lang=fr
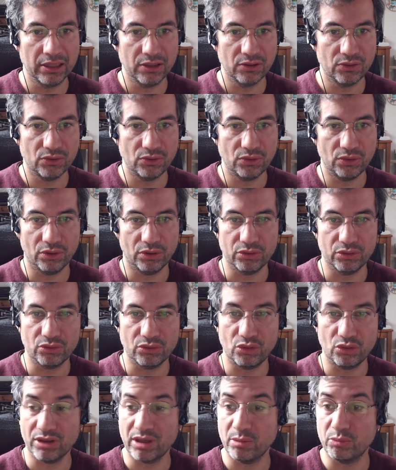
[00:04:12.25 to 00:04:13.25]
sur,
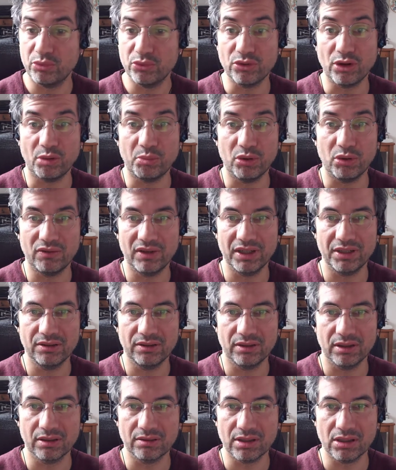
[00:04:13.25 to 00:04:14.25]
sur il y a plusieurs
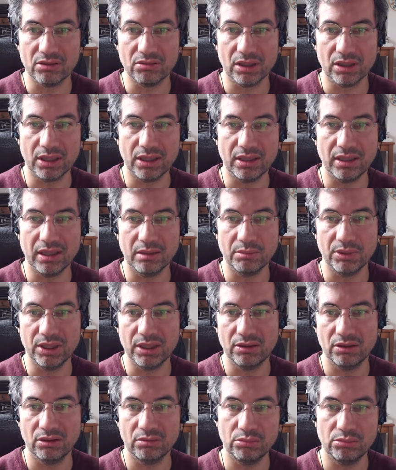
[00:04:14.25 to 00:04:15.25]
providers, hein, que ce soit GitLab,
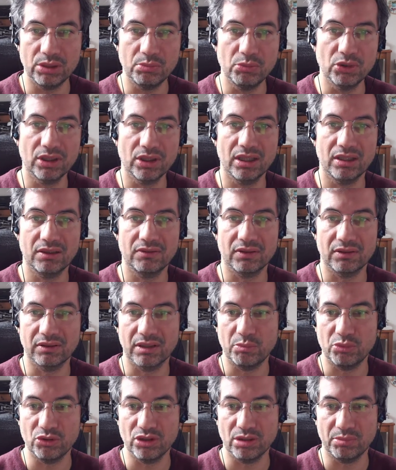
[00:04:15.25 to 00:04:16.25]
GitHub, Bitbucket, enfin,
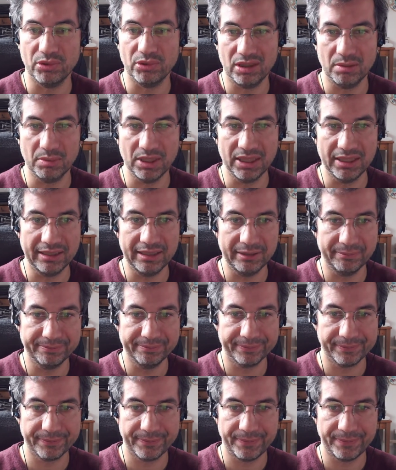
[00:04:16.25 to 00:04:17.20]
il y a plusieurs possibilités.